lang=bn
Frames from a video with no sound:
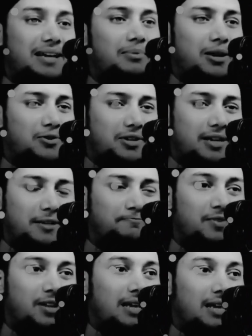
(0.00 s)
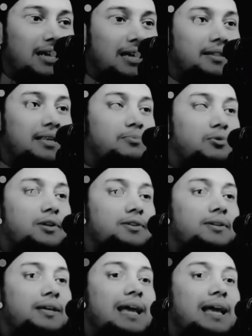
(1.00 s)
আল্লাহ ভালো জানেন তিনি
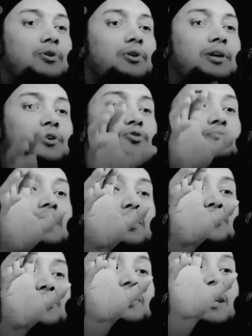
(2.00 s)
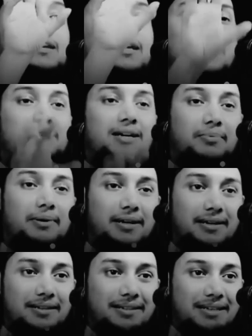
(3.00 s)
বলেছেন এমন কিছু মানুষ জান্নাতে যাবে
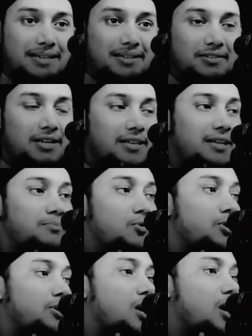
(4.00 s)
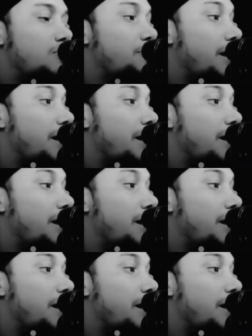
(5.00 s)
যাদের মনটা হবে